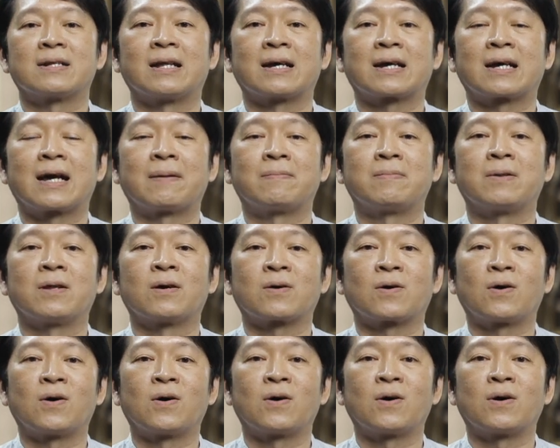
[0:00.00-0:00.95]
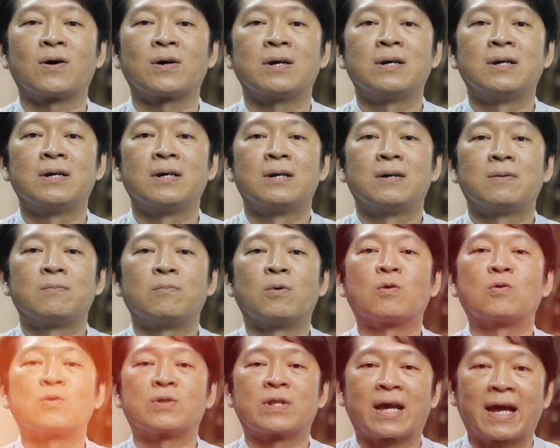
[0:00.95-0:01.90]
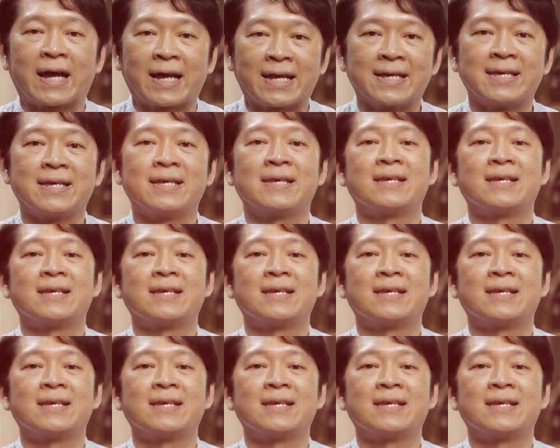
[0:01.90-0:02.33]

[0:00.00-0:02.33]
นะครับแล้วก็มงกุฎไทย